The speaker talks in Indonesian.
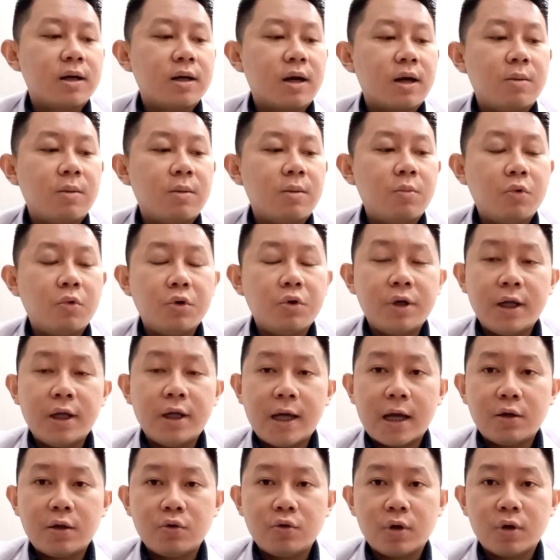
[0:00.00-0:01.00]

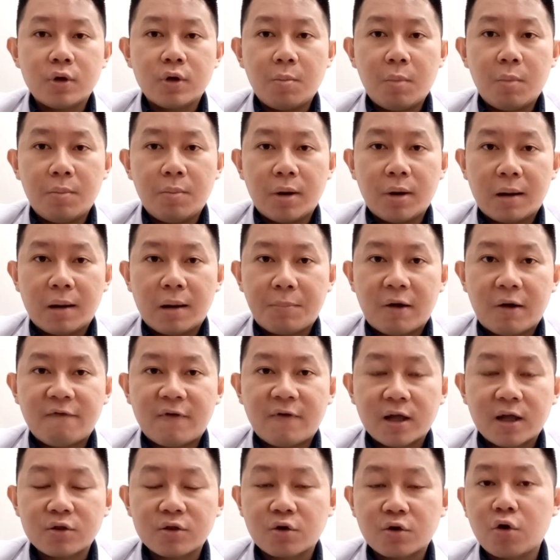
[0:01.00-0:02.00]
Kemudian juga beberapa
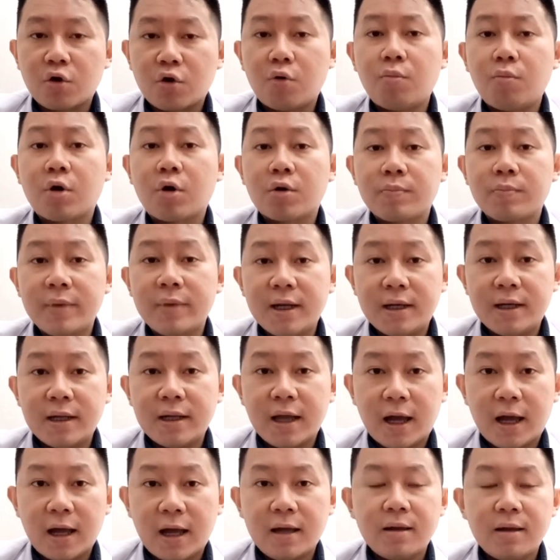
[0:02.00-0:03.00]
faktor komorbid
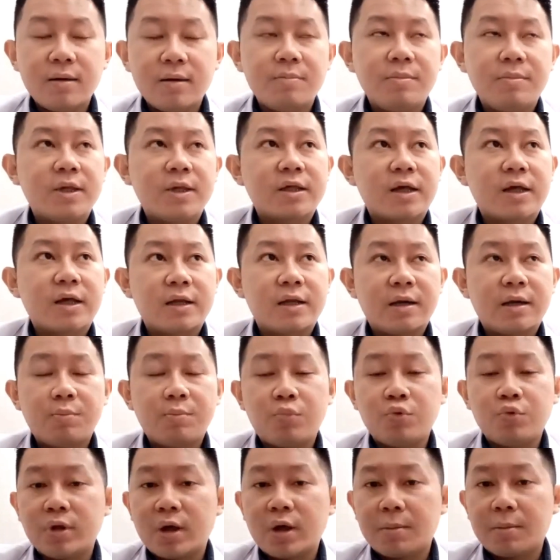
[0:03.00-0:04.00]
ya, misalnya
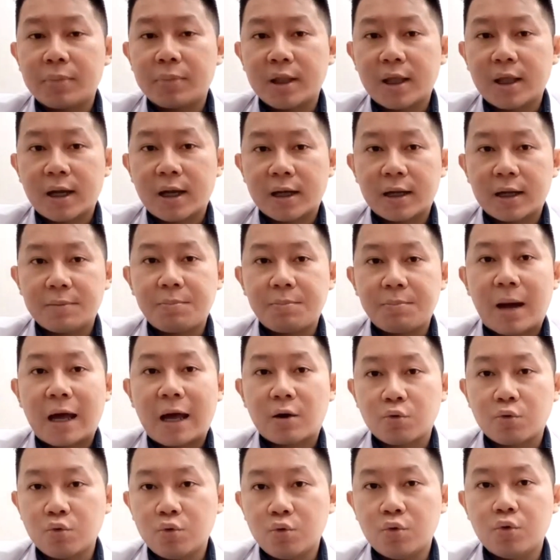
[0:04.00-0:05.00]
punya penyakit
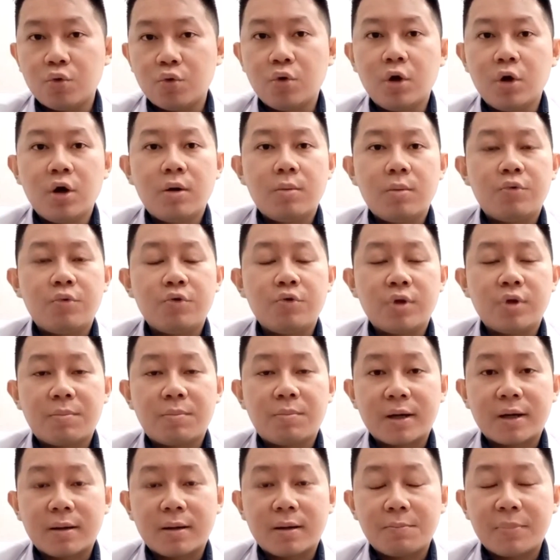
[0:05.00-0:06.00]
paru, punya
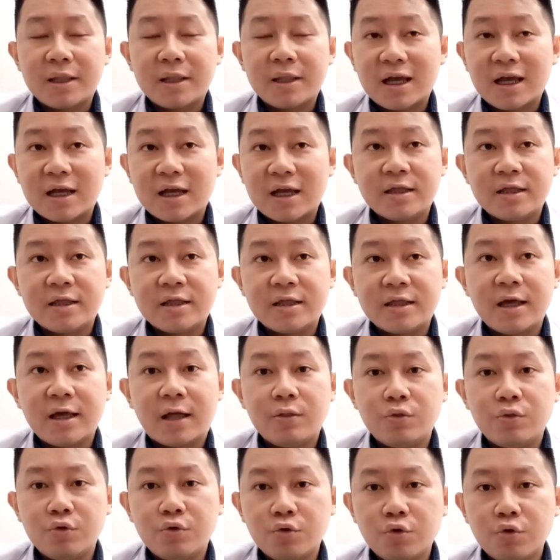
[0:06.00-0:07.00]
penyakit
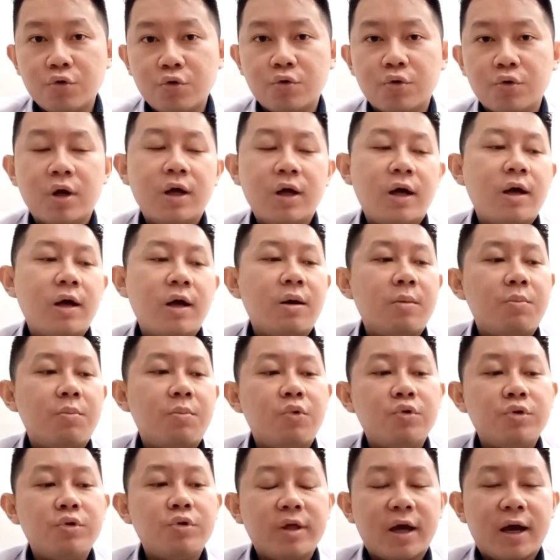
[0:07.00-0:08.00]
jantung,
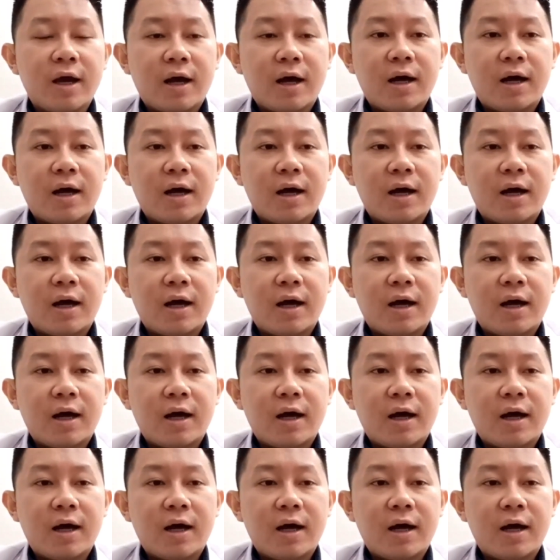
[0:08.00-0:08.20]
punya